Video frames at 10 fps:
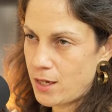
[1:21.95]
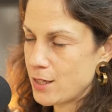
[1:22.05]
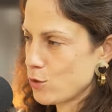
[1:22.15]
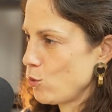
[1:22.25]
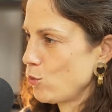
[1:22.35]

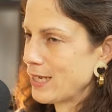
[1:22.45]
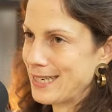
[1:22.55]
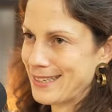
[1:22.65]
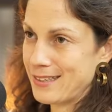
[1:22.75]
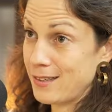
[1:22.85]
Est-ce qu'on a
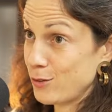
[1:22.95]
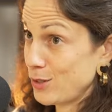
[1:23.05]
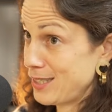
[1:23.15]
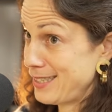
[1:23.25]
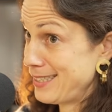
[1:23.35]
quelqu'un
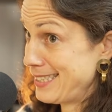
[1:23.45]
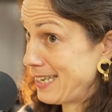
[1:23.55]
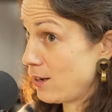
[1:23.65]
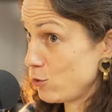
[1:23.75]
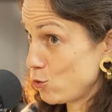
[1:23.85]
qui,
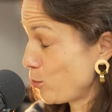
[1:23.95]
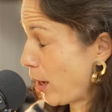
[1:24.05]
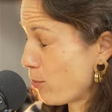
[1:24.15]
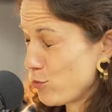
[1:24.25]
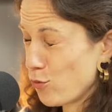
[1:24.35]
qui, a une
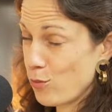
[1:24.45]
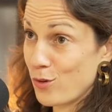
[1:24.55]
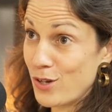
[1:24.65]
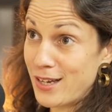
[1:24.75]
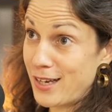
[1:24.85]
super plume